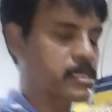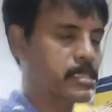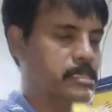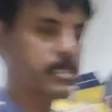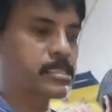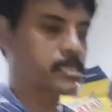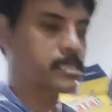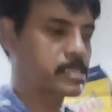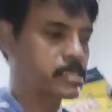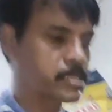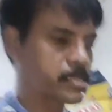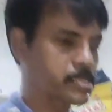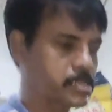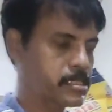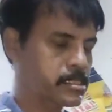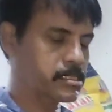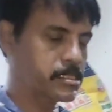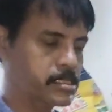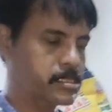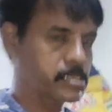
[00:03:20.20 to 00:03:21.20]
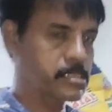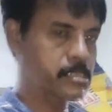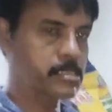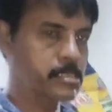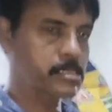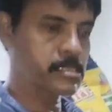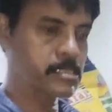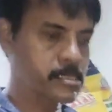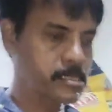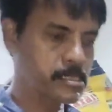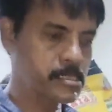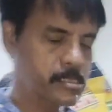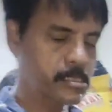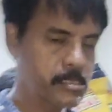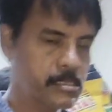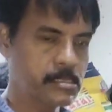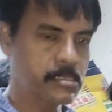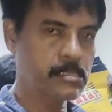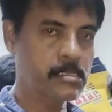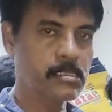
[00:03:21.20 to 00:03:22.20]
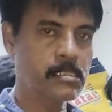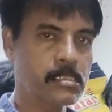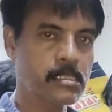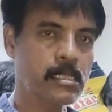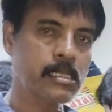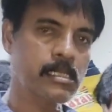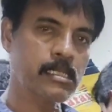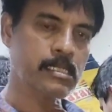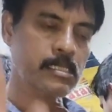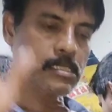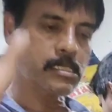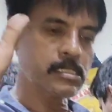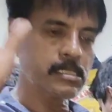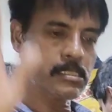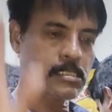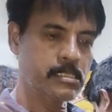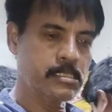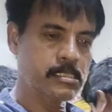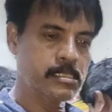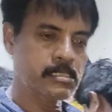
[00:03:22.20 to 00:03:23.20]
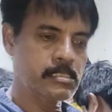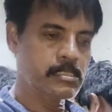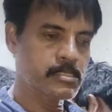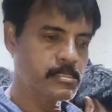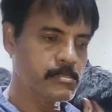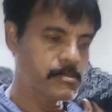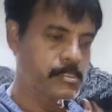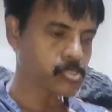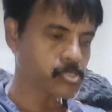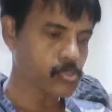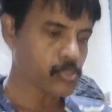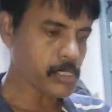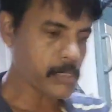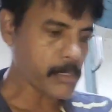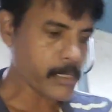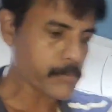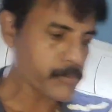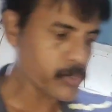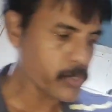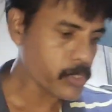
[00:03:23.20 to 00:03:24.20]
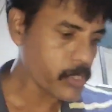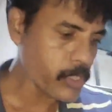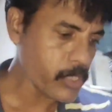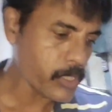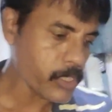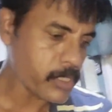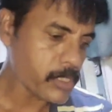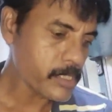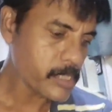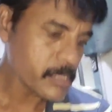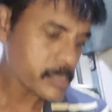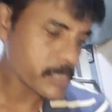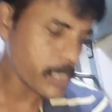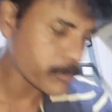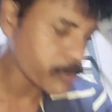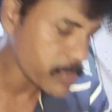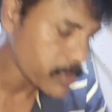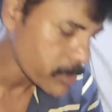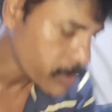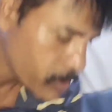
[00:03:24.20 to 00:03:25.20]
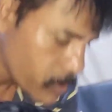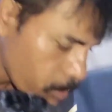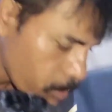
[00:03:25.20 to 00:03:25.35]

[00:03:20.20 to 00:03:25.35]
ও তো পেলে তো খুব ভালোই হতো চলে আসতো তো এখন ট্রেন ছাড়বে